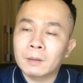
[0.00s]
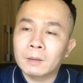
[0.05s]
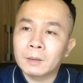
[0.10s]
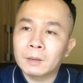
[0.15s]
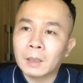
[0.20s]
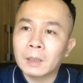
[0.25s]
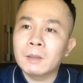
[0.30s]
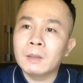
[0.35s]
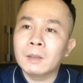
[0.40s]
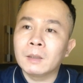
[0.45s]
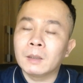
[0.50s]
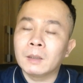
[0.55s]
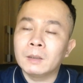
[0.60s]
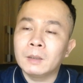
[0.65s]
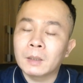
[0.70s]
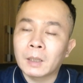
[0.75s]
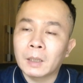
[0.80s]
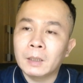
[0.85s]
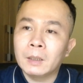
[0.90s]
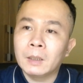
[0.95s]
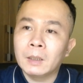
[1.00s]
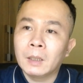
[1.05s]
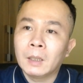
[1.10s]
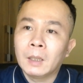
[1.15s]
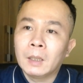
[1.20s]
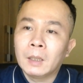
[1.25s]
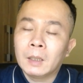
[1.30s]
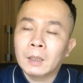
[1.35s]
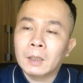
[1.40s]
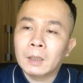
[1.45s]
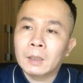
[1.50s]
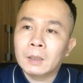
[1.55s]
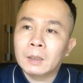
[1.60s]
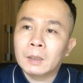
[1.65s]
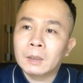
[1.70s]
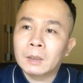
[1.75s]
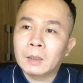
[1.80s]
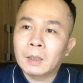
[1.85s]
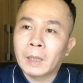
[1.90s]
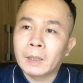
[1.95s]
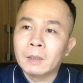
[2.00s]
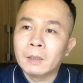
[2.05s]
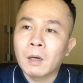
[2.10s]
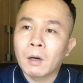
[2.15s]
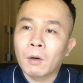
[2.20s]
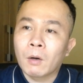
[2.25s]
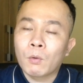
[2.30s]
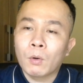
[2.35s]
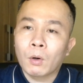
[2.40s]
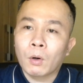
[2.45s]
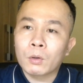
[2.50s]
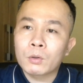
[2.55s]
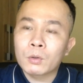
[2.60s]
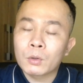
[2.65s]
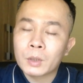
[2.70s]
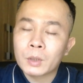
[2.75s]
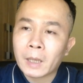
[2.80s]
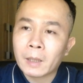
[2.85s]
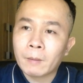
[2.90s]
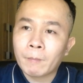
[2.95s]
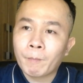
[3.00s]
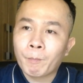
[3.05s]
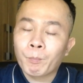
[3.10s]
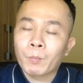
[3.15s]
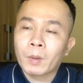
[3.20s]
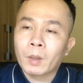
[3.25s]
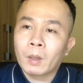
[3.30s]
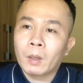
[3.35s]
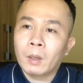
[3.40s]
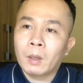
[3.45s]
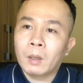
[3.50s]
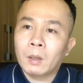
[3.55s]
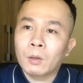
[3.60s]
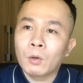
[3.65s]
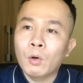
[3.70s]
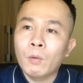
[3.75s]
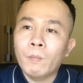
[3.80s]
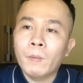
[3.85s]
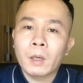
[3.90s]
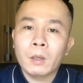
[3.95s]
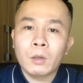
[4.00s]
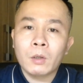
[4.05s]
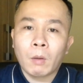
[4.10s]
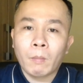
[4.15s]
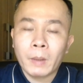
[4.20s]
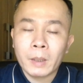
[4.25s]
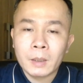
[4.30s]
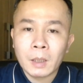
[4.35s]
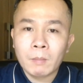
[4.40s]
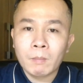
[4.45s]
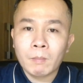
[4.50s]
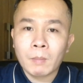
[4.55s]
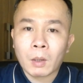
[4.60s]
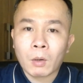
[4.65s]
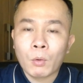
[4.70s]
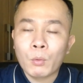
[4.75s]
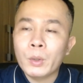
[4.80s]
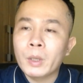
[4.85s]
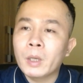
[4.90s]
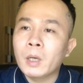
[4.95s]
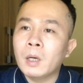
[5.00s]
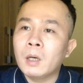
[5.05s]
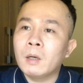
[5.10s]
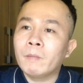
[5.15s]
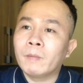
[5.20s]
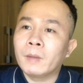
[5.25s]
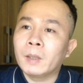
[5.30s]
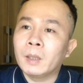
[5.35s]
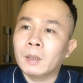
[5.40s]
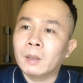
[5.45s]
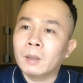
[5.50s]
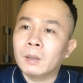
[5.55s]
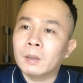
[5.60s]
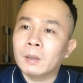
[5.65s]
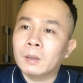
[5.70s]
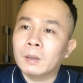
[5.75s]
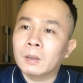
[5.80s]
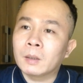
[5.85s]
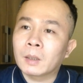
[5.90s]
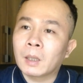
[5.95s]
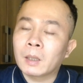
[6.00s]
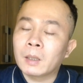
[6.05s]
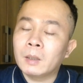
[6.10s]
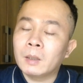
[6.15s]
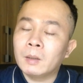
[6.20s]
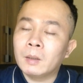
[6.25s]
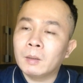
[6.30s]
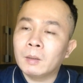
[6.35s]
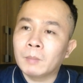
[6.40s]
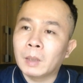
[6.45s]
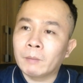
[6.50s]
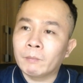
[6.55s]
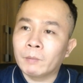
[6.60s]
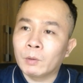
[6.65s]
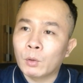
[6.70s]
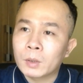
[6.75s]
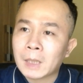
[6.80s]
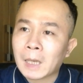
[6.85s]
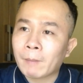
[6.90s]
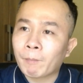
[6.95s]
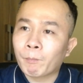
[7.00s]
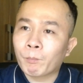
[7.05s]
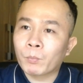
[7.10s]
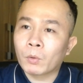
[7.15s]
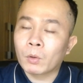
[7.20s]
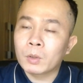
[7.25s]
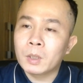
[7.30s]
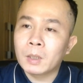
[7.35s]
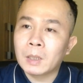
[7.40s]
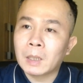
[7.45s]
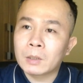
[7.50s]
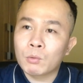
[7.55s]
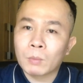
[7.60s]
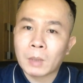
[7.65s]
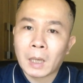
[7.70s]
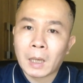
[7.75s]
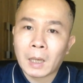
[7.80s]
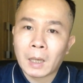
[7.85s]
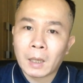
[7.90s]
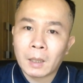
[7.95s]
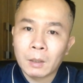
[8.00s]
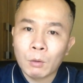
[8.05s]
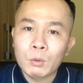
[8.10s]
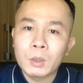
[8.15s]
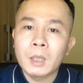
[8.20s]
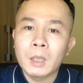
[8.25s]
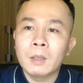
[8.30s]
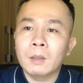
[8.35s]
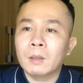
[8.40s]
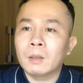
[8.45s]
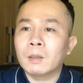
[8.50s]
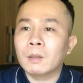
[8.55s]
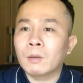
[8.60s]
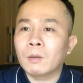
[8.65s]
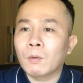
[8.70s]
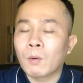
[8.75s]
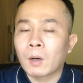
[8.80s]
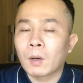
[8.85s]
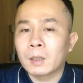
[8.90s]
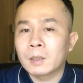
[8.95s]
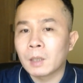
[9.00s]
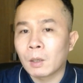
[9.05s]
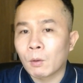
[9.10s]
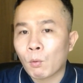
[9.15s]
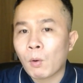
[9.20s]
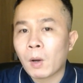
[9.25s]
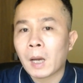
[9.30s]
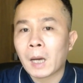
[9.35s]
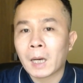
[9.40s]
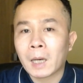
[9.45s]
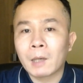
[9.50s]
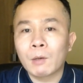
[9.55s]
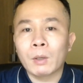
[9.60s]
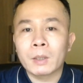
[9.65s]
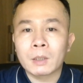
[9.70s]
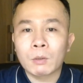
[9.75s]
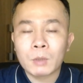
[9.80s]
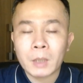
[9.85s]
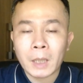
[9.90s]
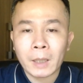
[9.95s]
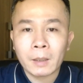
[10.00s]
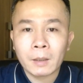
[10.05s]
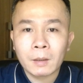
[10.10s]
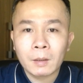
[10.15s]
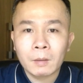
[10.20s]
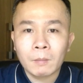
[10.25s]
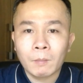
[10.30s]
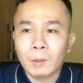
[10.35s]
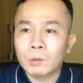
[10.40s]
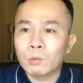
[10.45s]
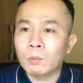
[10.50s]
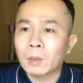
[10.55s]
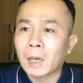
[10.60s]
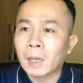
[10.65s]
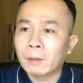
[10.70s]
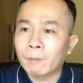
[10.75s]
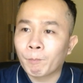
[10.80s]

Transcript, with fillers: ngăn ngừa những cái uh, ảnh hưởng của goitrogen uh, đối với cái nhóm bệnh nhân mà có nguy cơ về các cái bệnh về tuyến giáp, đó chính là chúng ta nấu chín hoặc là trần qua các cái loại rau xanh mà chúng ta ăn.